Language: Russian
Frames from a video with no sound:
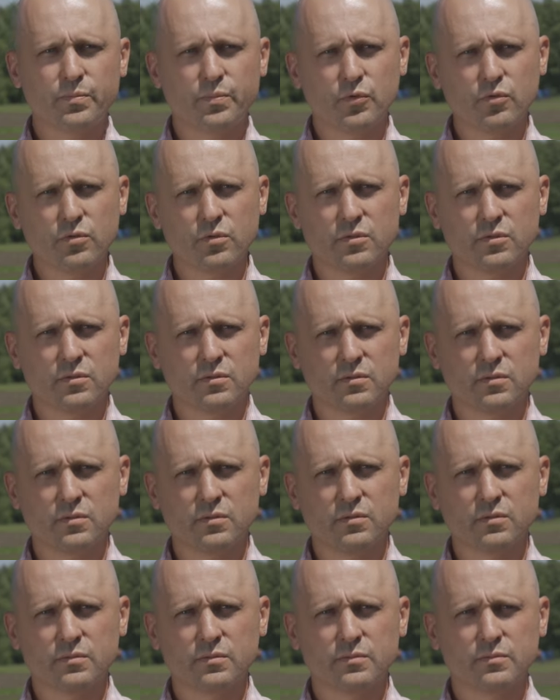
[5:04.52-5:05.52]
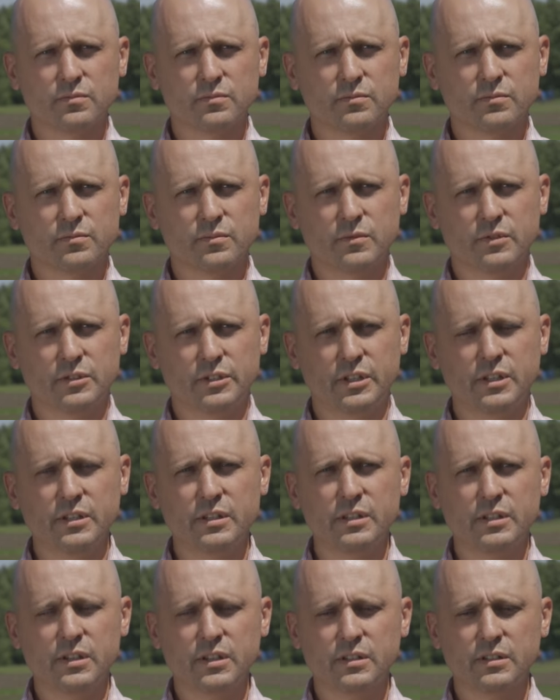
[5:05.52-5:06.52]
Про
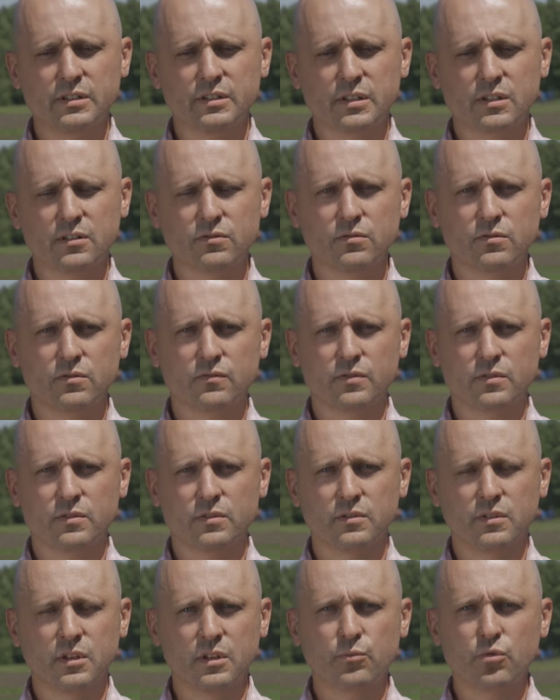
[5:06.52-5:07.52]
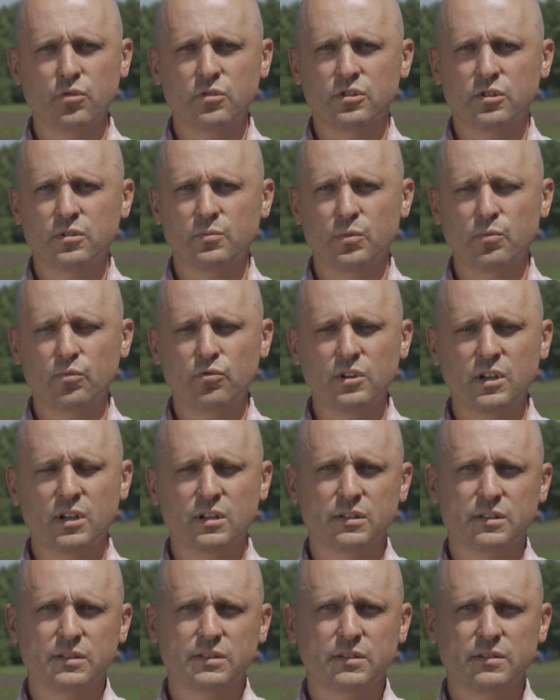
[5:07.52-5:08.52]
Среди этих сортов э, наибольшую
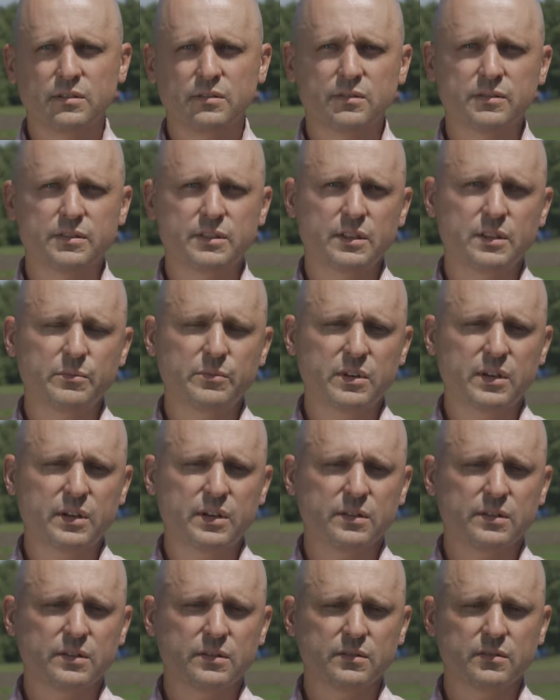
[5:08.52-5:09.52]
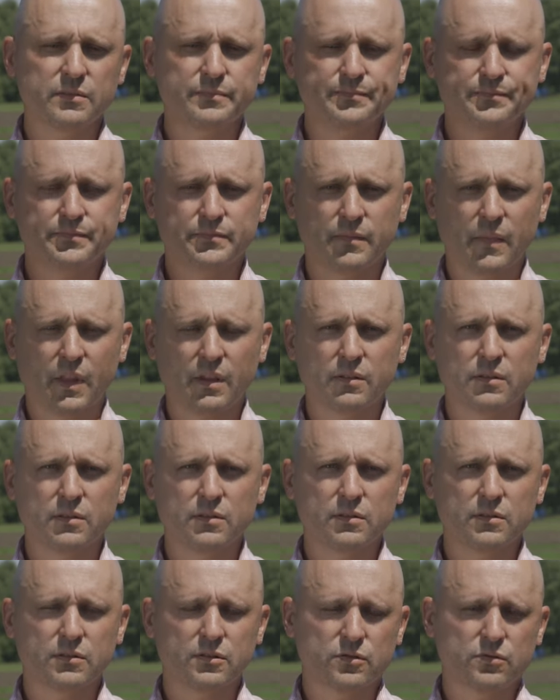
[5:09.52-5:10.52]
популярность э, занимает э,
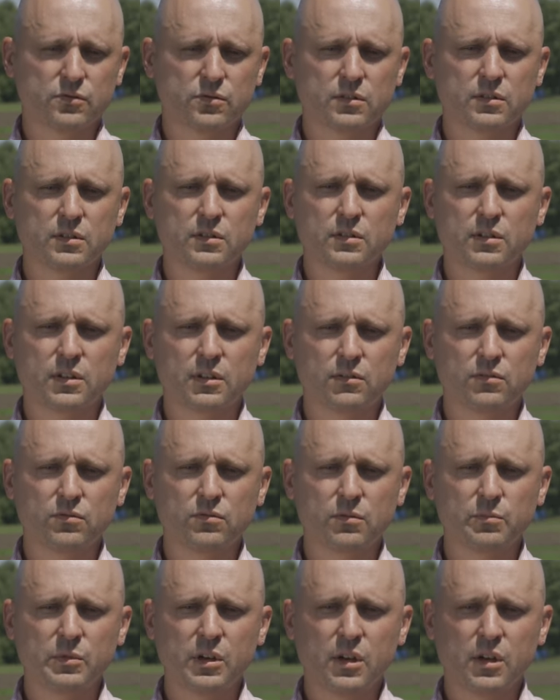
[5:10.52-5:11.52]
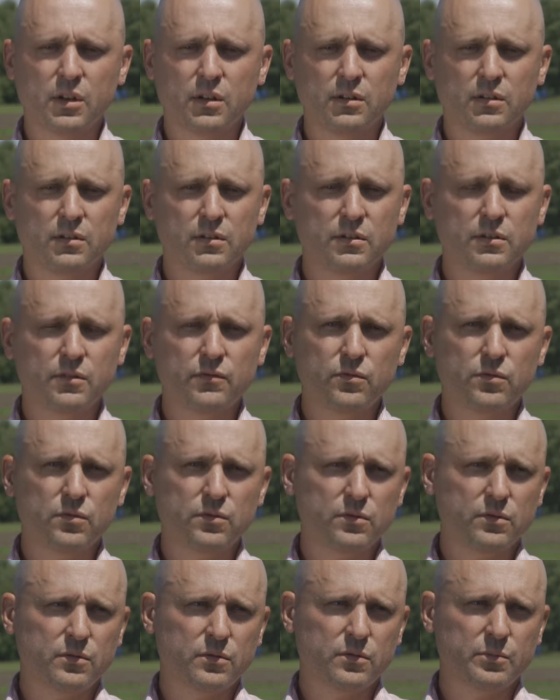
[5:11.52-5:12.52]
сорт «Алтом».
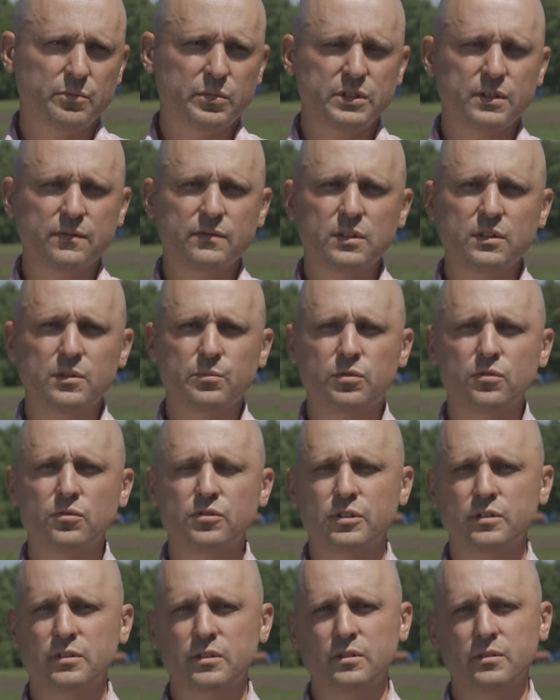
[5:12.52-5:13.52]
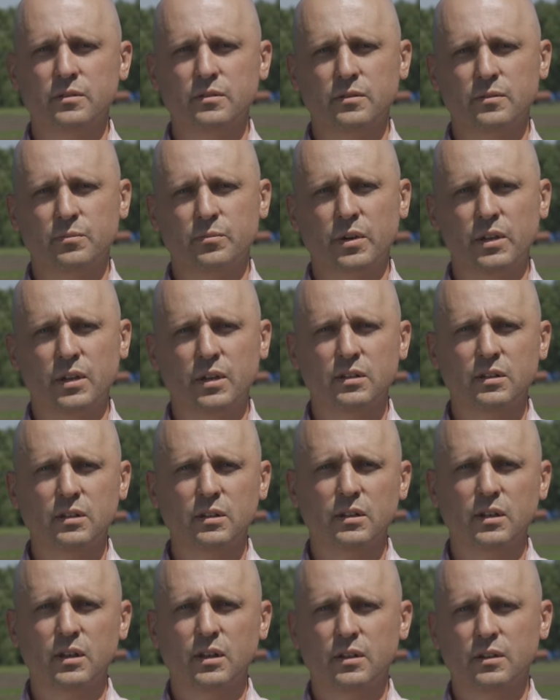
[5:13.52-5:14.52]
Его посевные площади
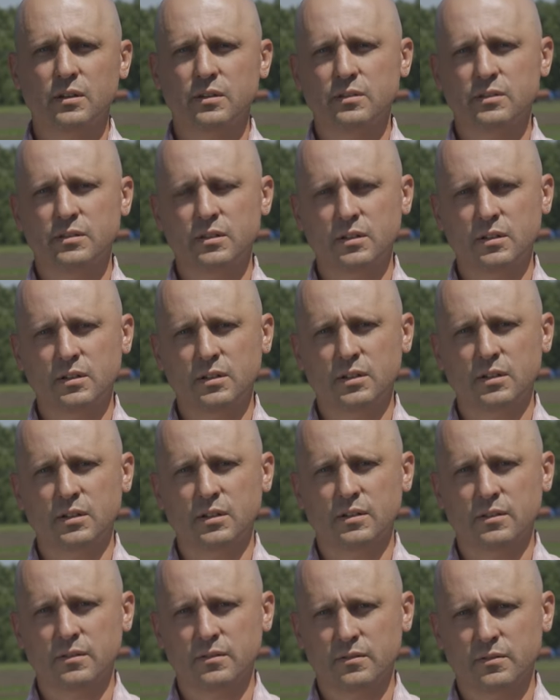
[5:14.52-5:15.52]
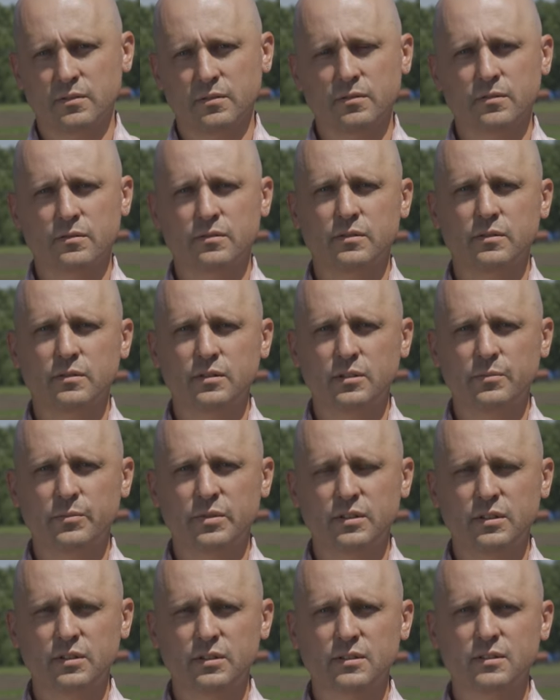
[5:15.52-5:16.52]
порядка
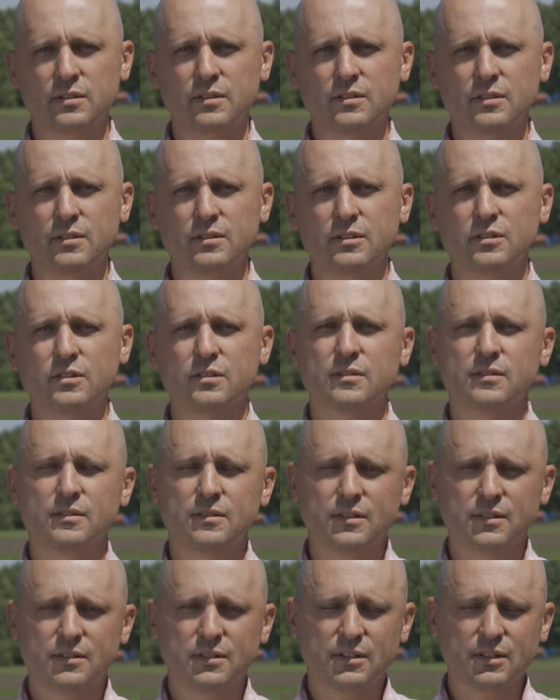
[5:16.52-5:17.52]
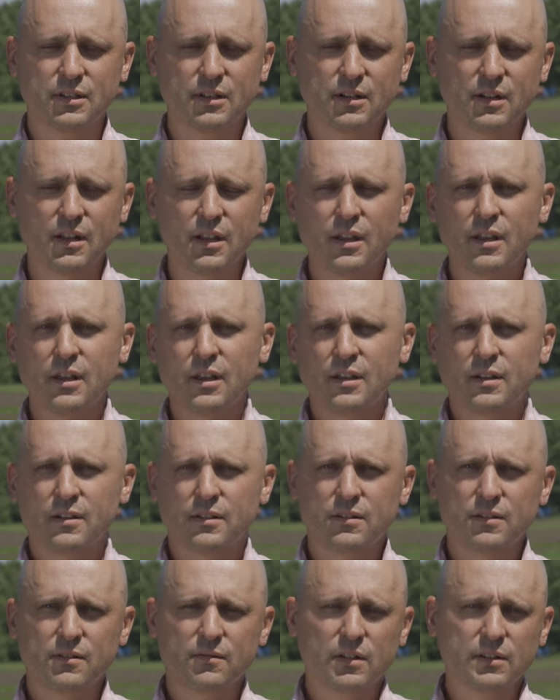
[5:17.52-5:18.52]
40-50 тысяч гектар
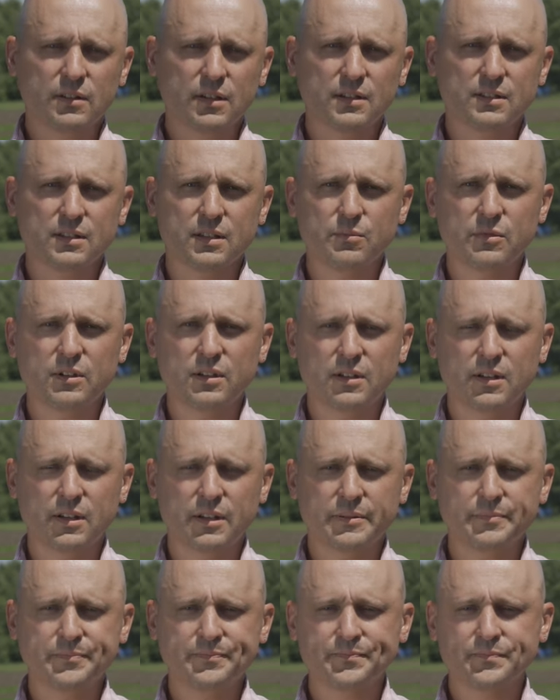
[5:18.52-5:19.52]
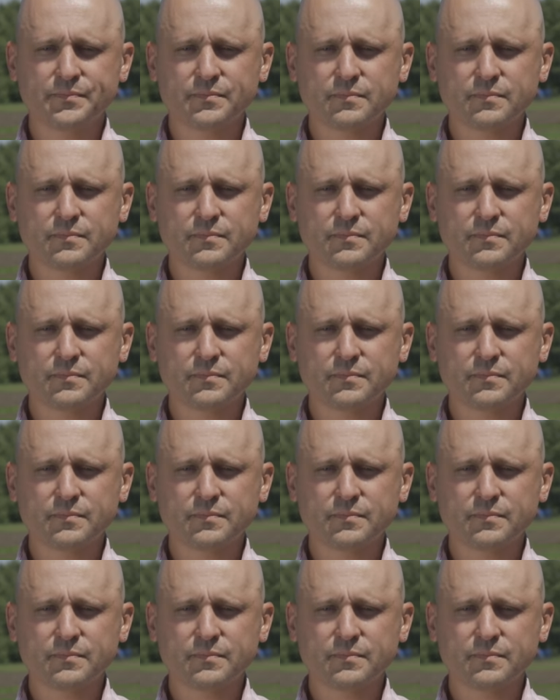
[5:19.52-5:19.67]
в Алтайском крае.